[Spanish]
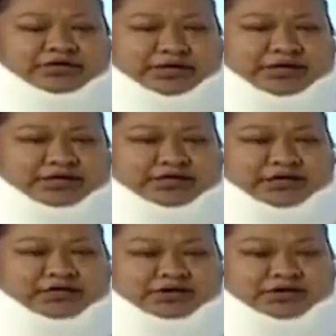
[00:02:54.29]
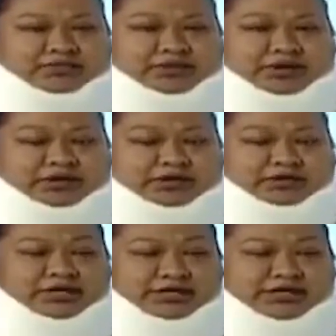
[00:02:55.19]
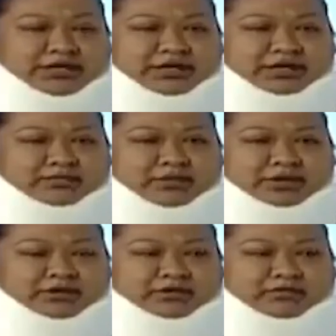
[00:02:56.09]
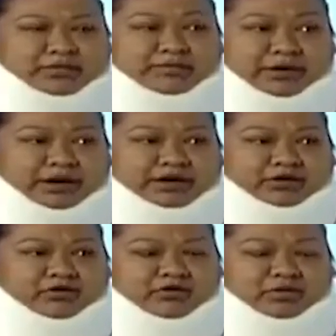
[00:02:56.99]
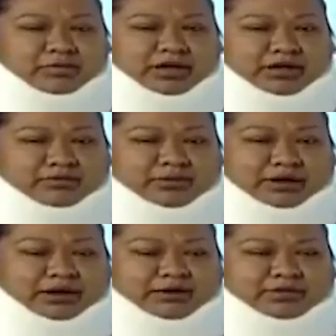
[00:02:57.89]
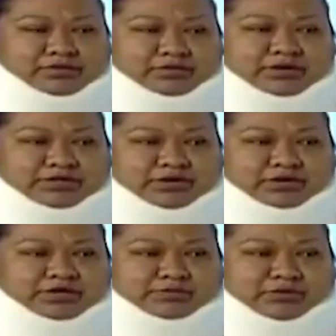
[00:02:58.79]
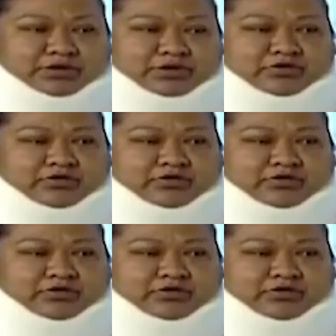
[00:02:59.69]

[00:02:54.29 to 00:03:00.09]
Sí, el Señor me dice que me, paga el golpe y me paga mis curaciones porque yo